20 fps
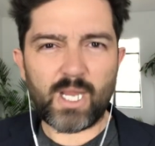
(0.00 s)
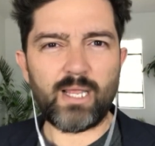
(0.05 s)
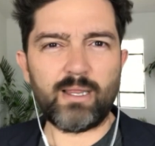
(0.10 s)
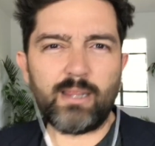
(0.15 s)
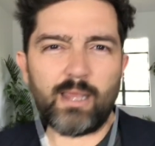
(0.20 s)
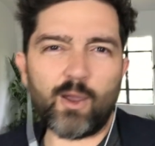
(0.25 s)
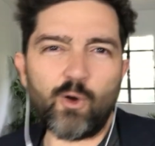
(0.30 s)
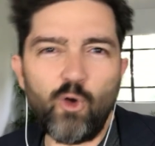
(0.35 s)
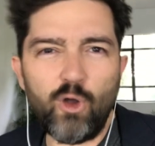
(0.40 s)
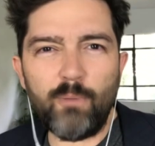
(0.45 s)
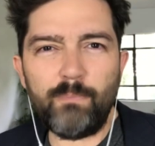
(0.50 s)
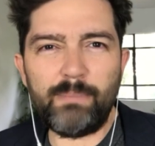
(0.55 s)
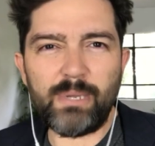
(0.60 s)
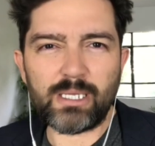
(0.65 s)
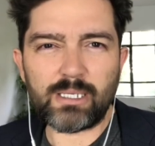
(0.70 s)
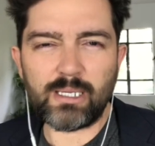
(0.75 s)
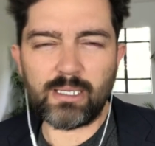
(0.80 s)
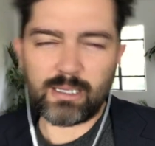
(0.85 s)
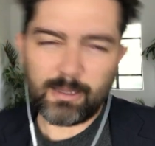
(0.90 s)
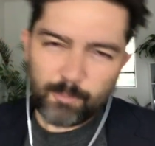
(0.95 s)
de
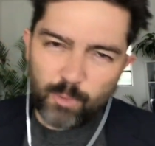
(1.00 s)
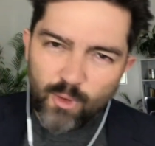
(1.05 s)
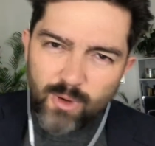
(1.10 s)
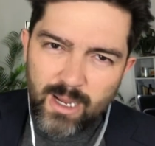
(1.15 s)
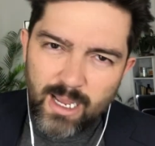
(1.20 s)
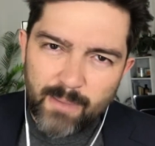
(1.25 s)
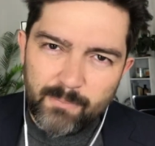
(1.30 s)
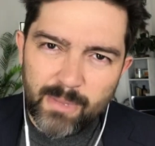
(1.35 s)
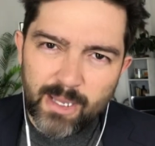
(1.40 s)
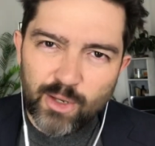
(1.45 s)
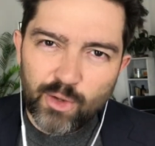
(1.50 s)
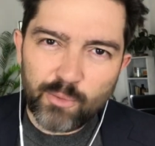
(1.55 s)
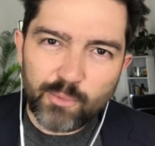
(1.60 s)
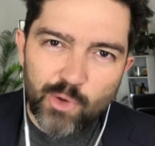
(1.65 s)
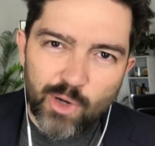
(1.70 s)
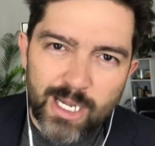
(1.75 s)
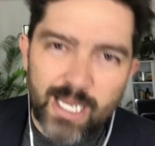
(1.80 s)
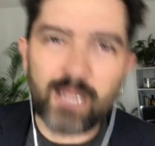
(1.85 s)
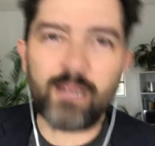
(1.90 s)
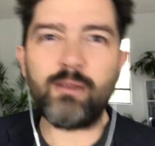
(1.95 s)
golpes, que se ponga medio
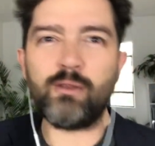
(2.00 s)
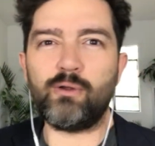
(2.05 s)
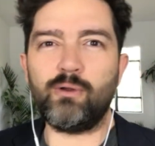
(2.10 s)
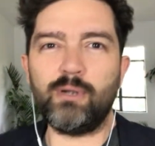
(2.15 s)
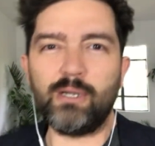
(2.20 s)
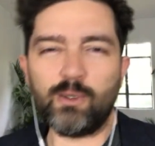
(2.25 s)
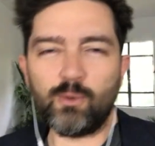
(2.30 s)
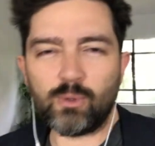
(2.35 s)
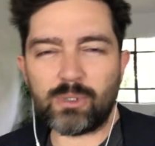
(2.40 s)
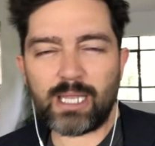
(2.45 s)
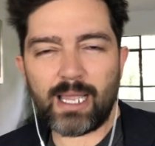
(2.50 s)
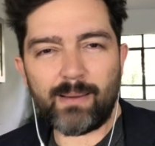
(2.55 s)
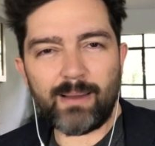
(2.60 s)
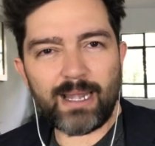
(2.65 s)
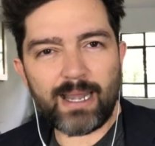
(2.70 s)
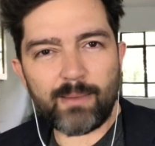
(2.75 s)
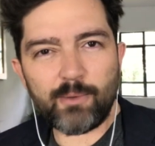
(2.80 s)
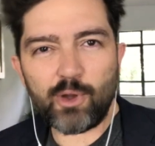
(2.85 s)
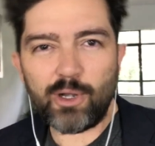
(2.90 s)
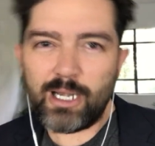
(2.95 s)
violento. Le gustaba
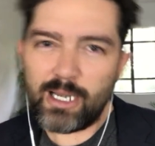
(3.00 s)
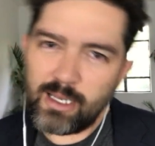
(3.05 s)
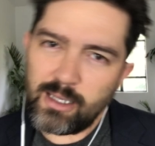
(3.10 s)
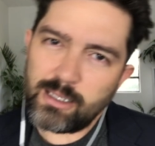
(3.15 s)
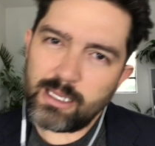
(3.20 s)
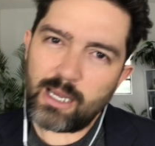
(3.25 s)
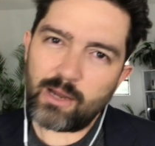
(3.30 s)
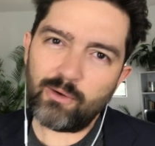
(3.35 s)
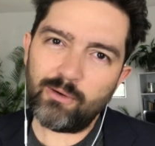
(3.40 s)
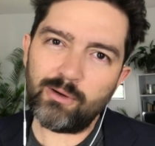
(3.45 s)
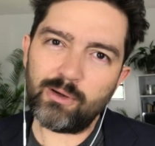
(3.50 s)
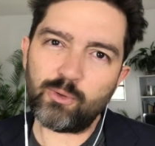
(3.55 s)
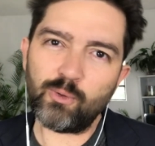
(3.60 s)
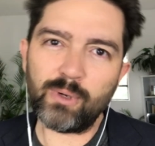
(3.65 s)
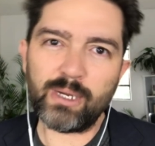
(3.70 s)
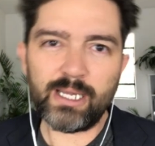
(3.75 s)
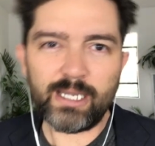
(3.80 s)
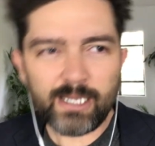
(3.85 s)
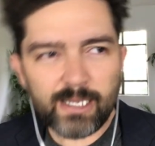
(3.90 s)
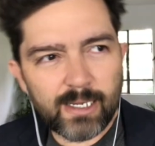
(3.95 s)
la violencia con el
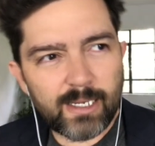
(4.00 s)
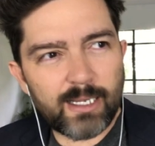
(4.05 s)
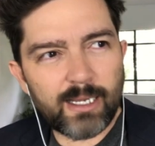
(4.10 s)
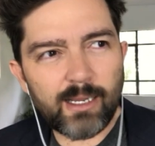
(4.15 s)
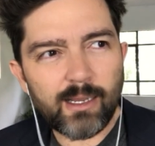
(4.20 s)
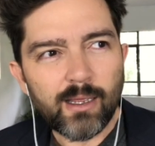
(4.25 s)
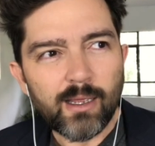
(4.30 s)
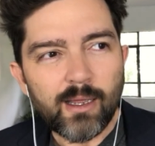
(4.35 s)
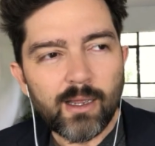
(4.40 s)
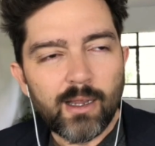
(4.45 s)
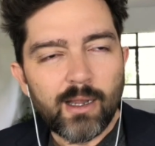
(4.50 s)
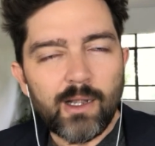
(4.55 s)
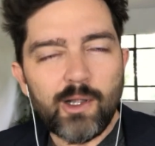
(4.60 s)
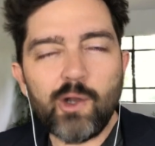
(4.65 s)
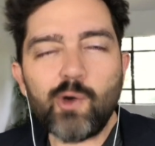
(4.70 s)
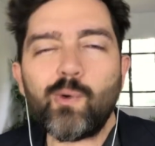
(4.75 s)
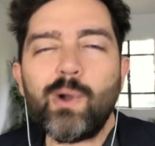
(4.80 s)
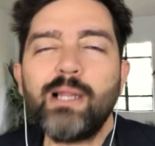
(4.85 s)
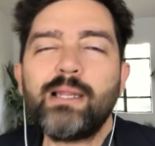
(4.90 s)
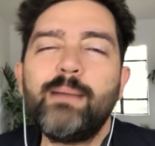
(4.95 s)
zungiringiri,
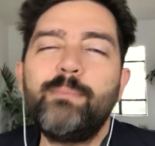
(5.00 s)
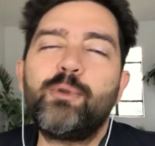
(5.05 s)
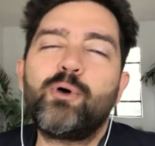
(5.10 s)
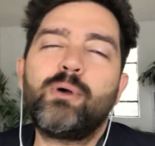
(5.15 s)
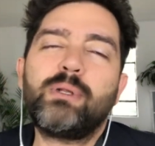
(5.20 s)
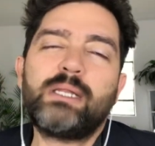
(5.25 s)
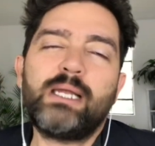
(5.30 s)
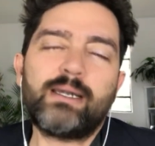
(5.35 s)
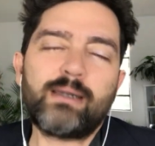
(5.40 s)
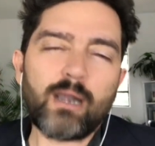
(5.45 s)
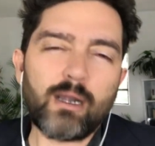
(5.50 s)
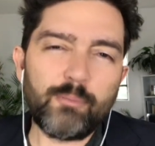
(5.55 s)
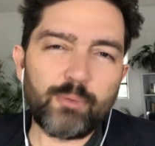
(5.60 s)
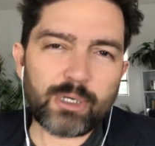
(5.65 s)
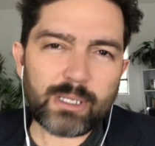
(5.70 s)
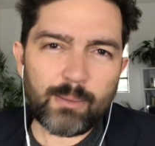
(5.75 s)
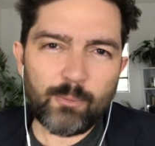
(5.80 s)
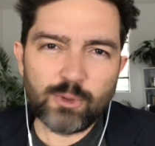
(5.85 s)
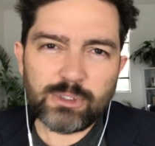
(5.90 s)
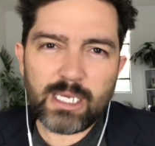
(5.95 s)
lo cual tampoco es tan raro
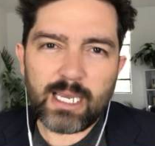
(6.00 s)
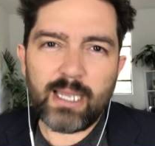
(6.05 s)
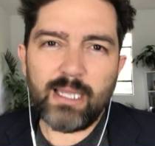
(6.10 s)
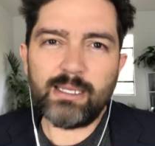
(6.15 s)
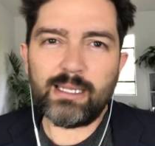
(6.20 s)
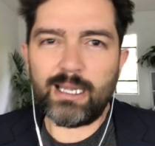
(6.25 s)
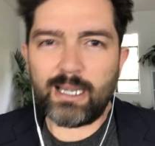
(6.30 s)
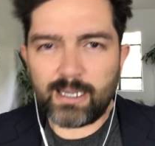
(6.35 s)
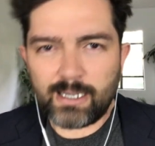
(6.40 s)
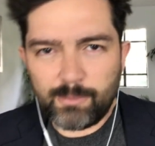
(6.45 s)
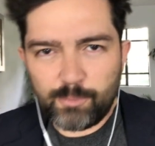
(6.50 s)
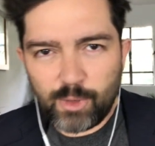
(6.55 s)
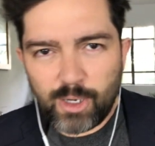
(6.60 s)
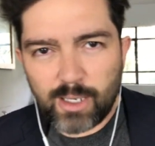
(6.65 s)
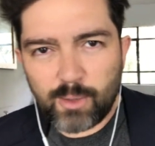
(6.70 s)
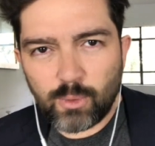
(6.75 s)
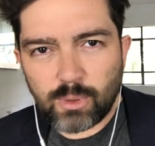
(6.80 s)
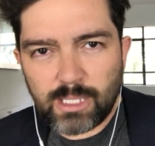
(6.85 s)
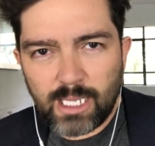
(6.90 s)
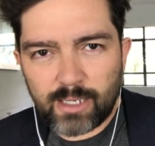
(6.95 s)
porque a mucha gente le anda por
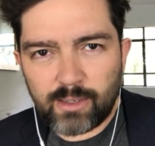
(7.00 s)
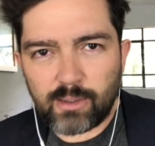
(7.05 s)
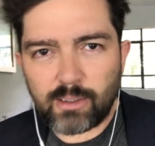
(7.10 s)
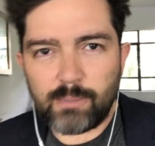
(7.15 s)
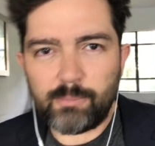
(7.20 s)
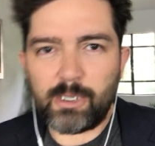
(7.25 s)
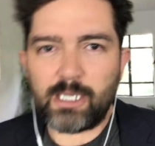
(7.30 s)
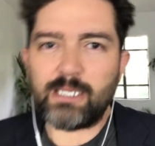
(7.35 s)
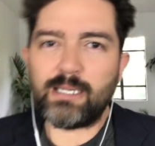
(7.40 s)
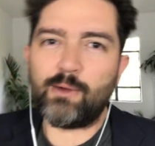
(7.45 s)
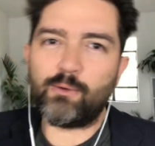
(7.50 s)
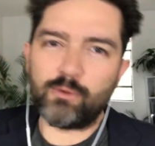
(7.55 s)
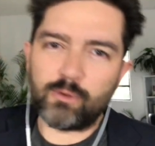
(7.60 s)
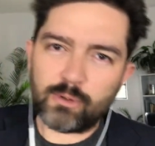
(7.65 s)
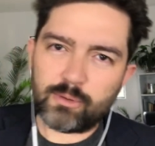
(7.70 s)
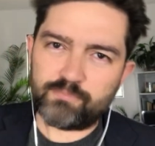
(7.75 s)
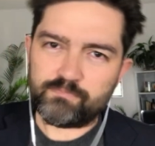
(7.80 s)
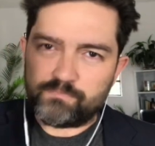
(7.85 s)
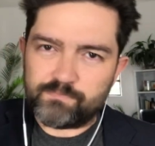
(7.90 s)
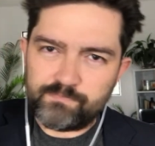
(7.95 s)
ahí gustando, de a
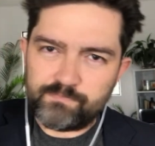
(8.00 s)
unos...